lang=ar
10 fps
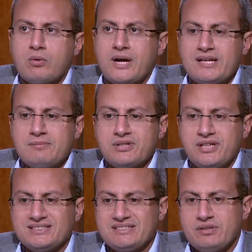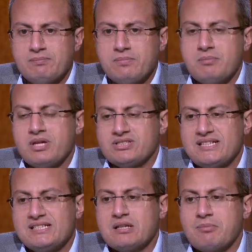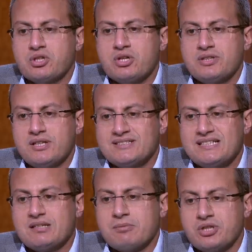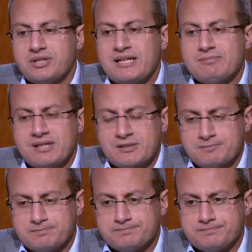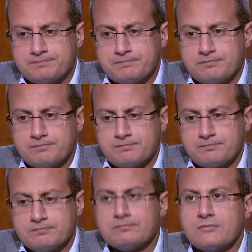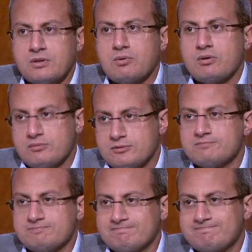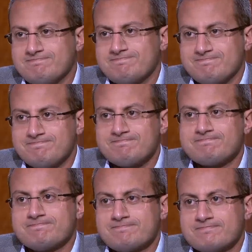وهل بتحس فيه زي نبضات كده زي نبضات قلبك؟ جدا ما هو تابعنا يا